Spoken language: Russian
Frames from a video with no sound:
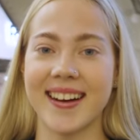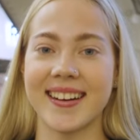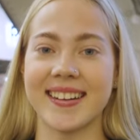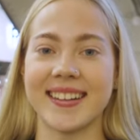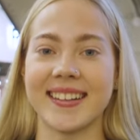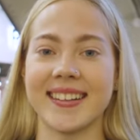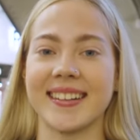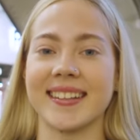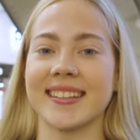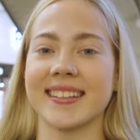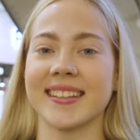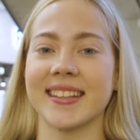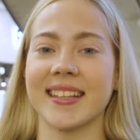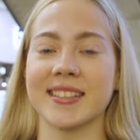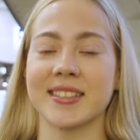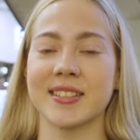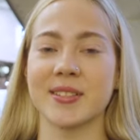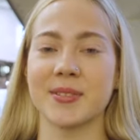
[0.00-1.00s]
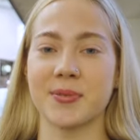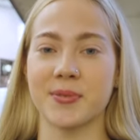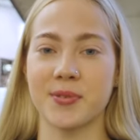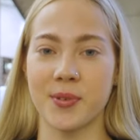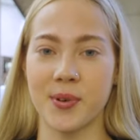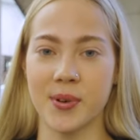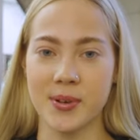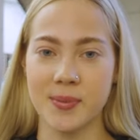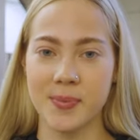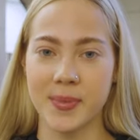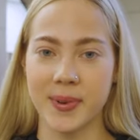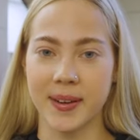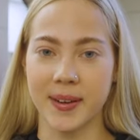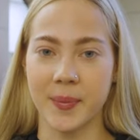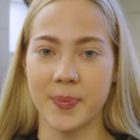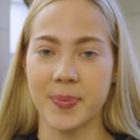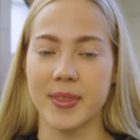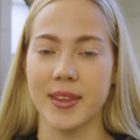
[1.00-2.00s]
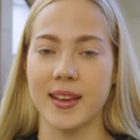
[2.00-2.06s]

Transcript: э, классной формы,